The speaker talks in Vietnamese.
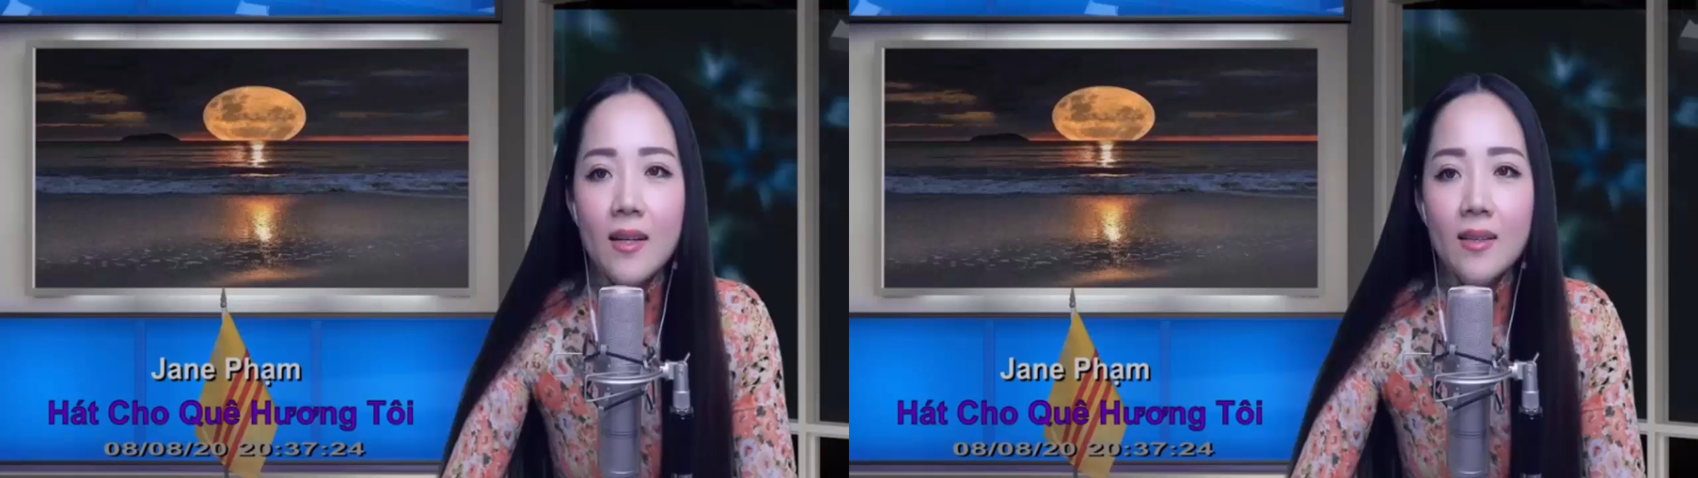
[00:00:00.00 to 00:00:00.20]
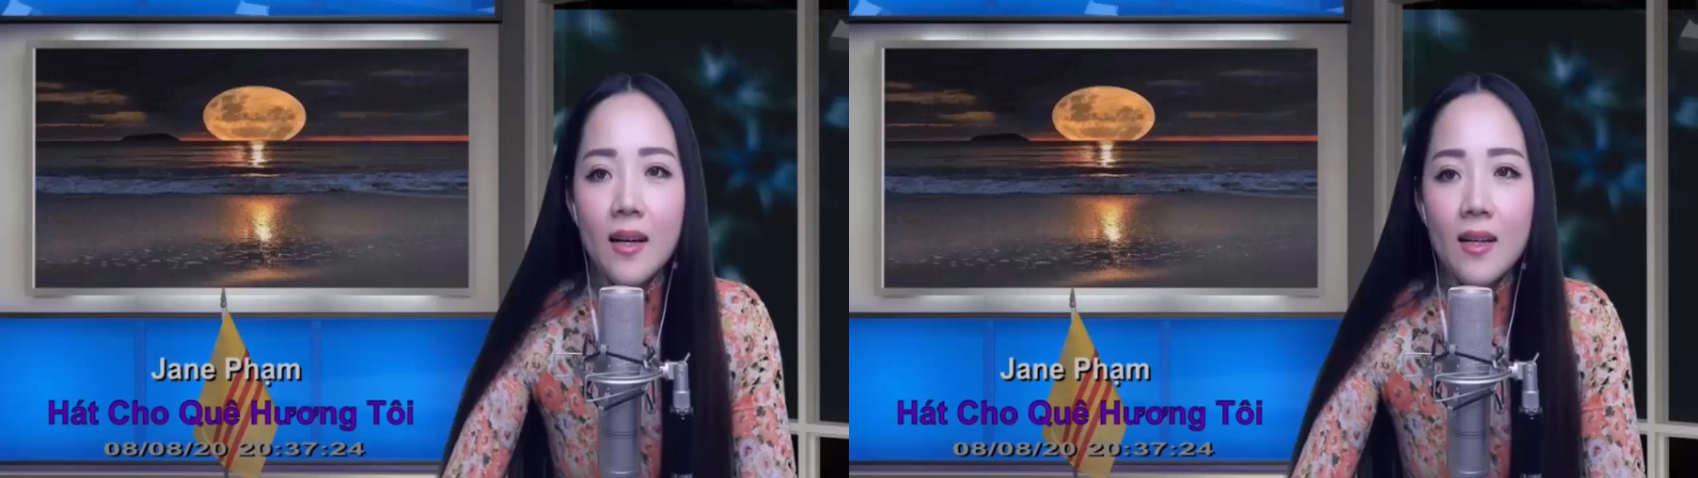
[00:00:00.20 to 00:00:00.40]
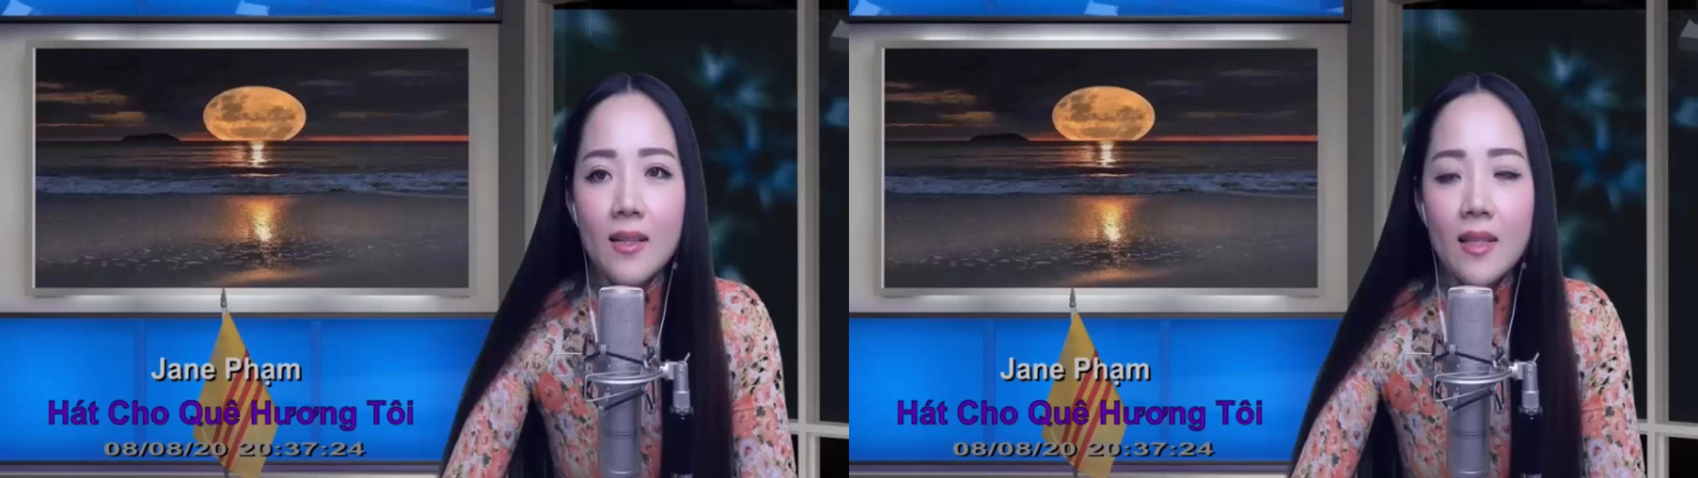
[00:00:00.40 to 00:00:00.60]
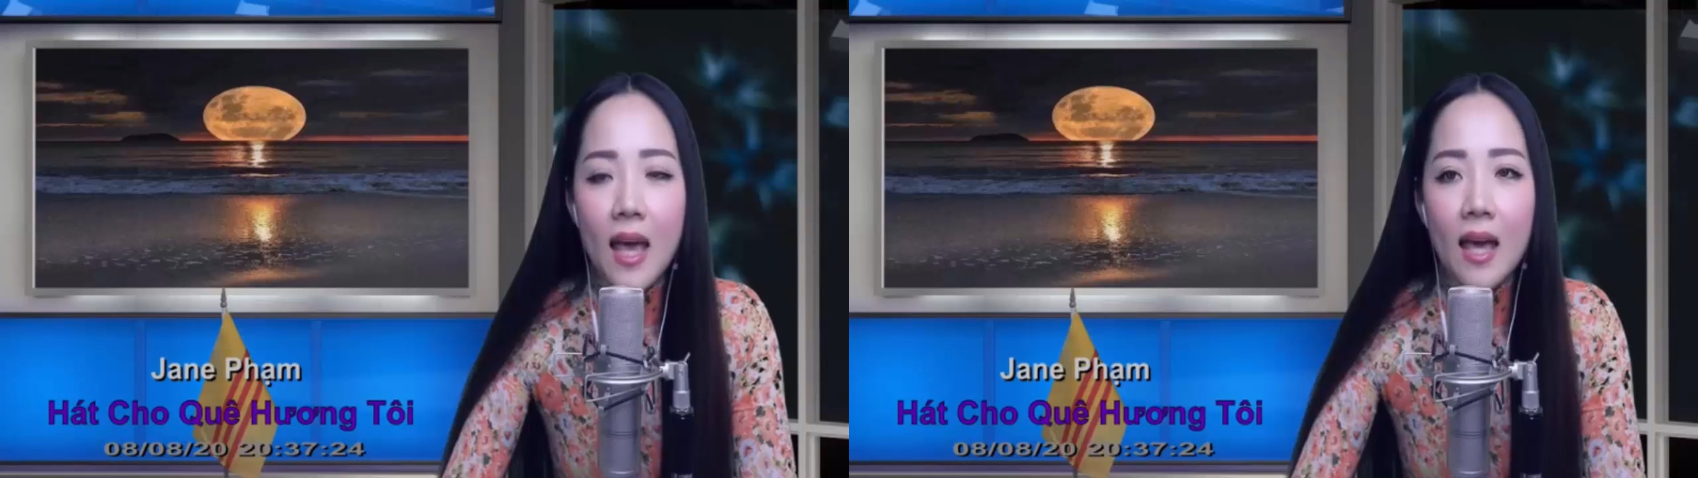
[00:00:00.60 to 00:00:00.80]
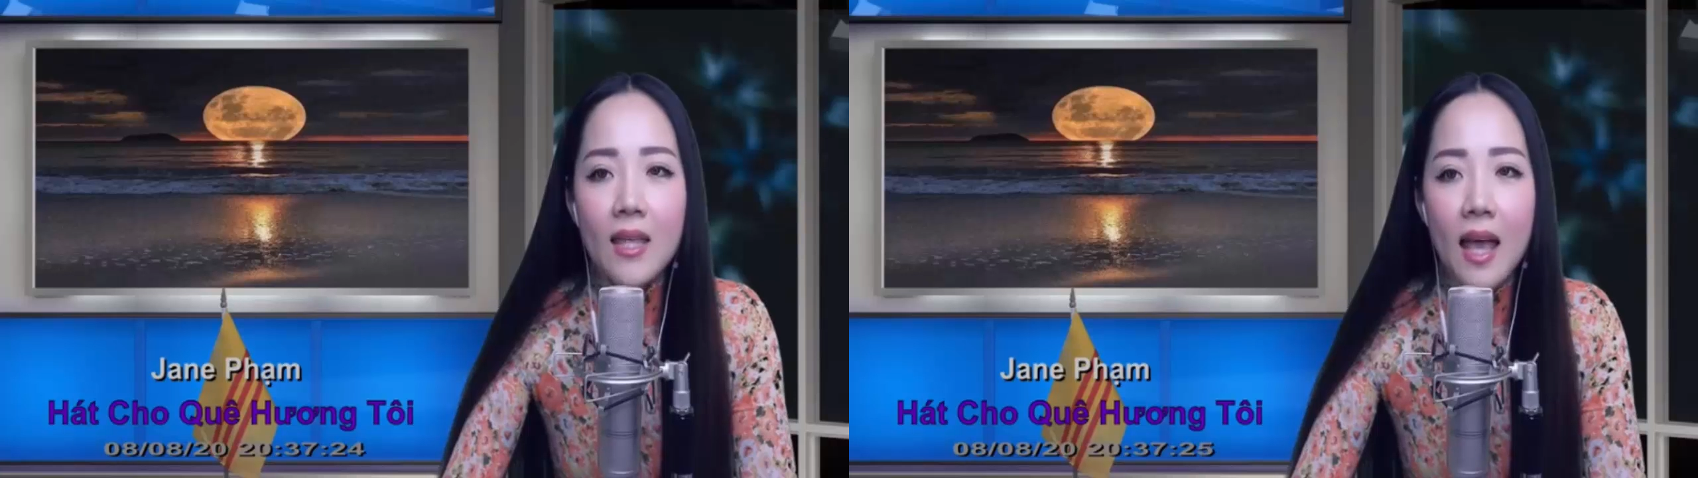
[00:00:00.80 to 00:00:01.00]
thứ
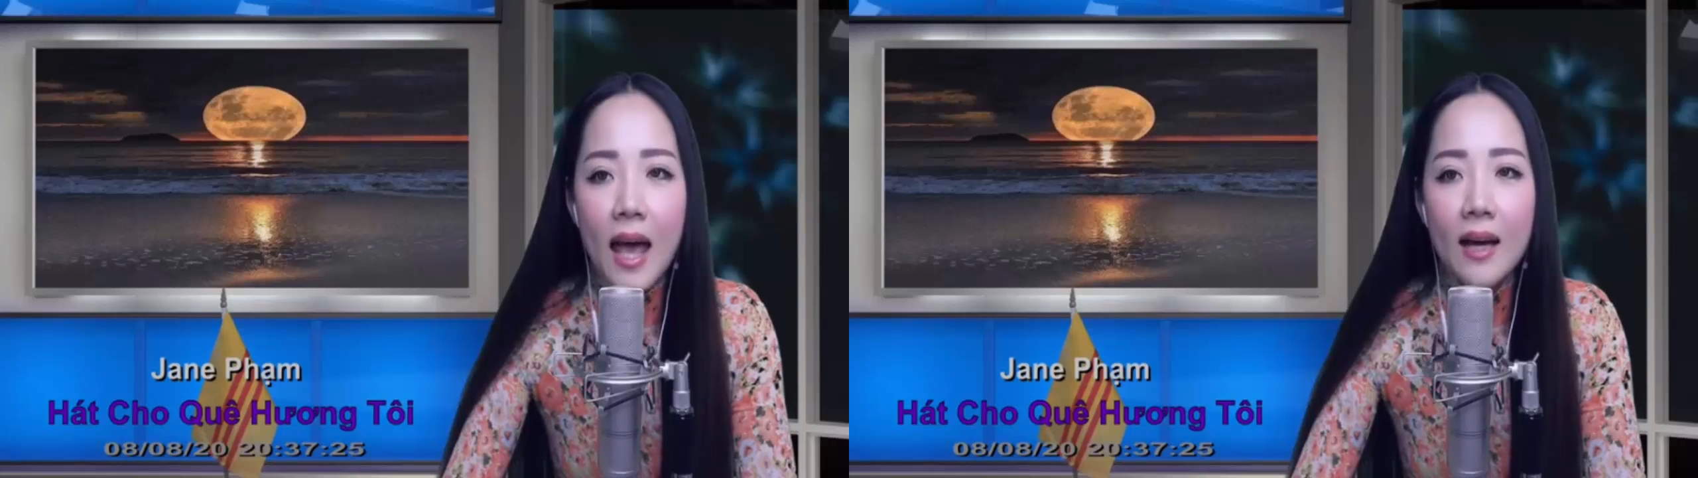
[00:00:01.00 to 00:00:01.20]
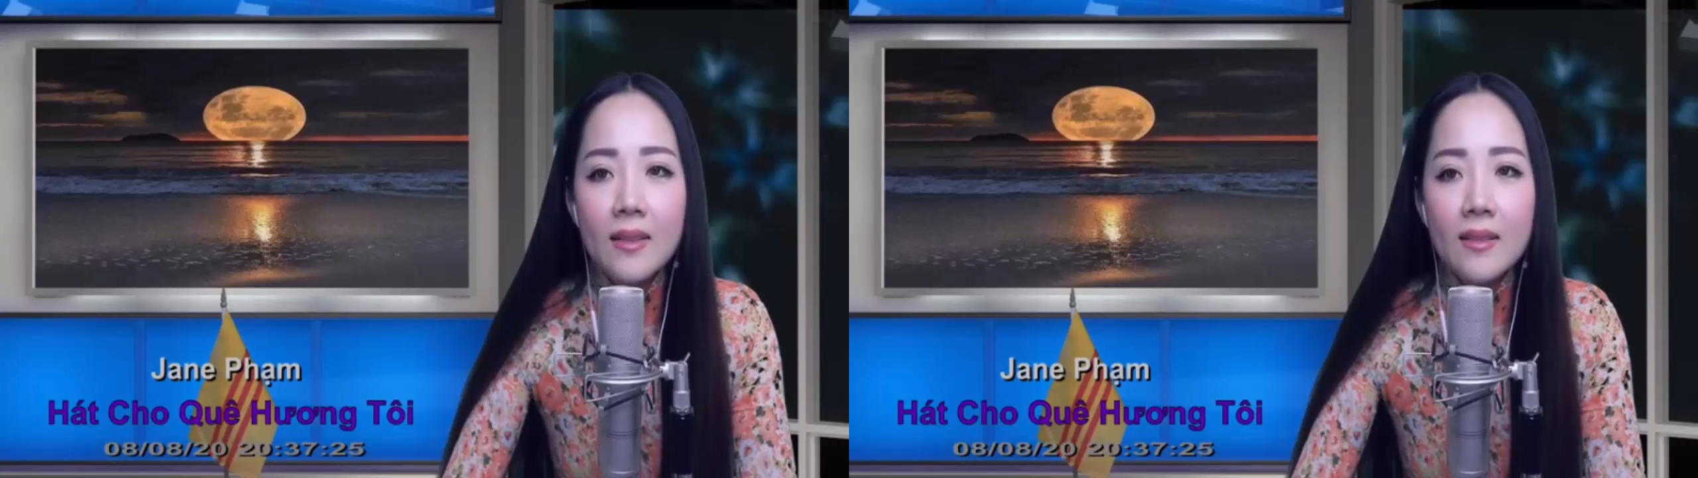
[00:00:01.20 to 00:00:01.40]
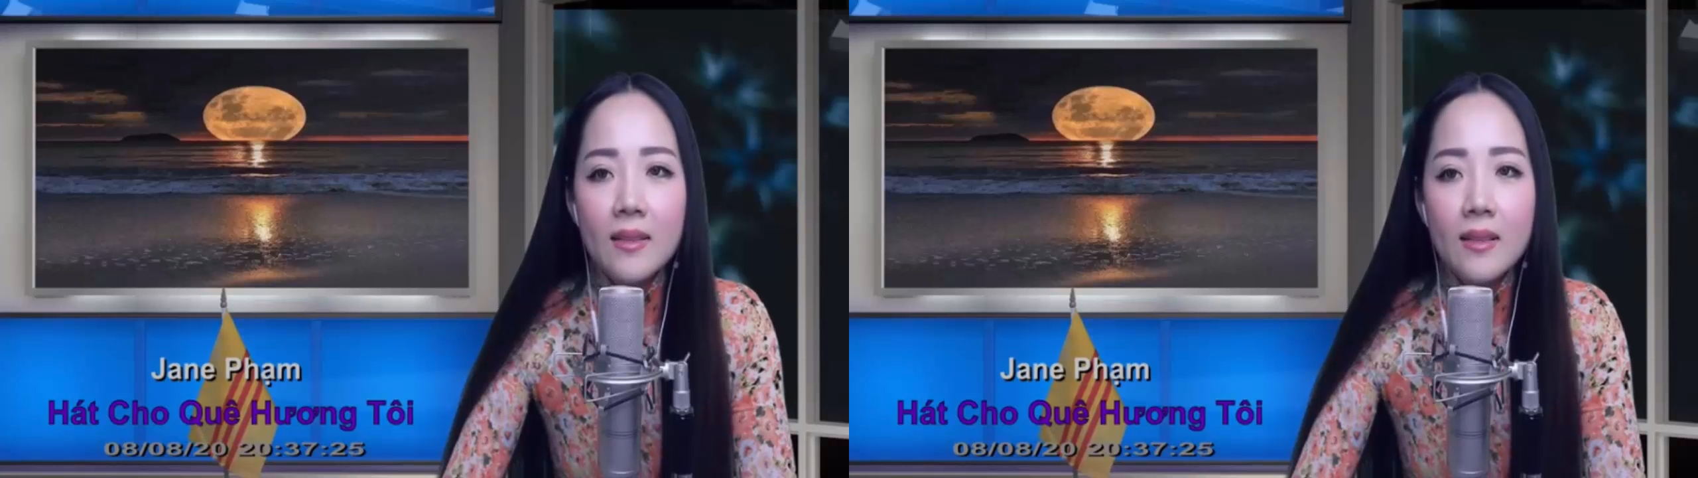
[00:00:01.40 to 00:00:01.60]
dễ dàng